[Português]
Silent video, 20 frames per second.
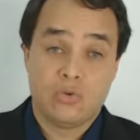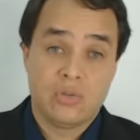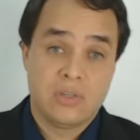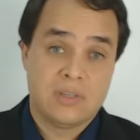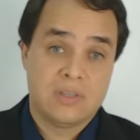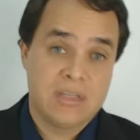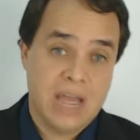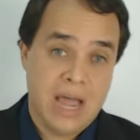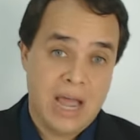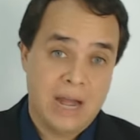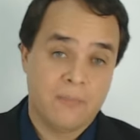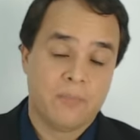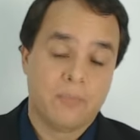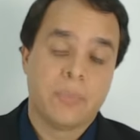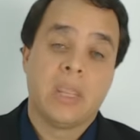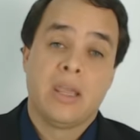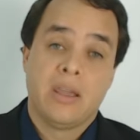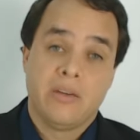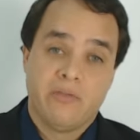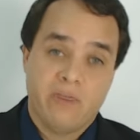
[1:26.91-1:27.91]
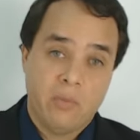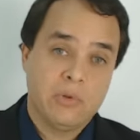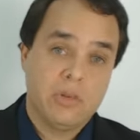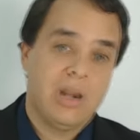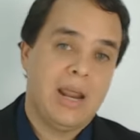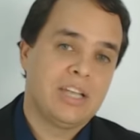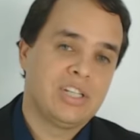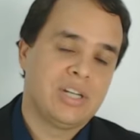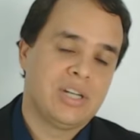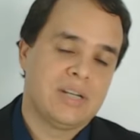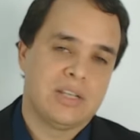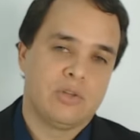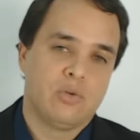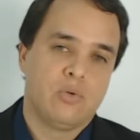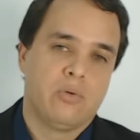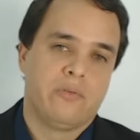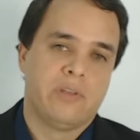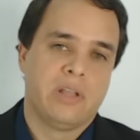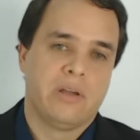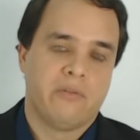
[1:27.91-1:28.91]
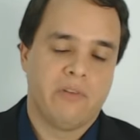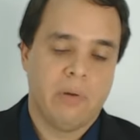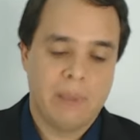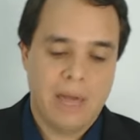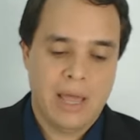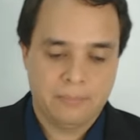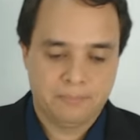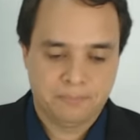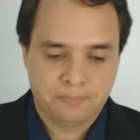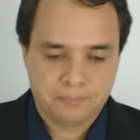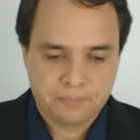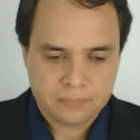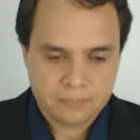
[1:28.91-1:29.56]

judiciário. Vamos dar uma olhadinha nessa dúvida? Vamos lá.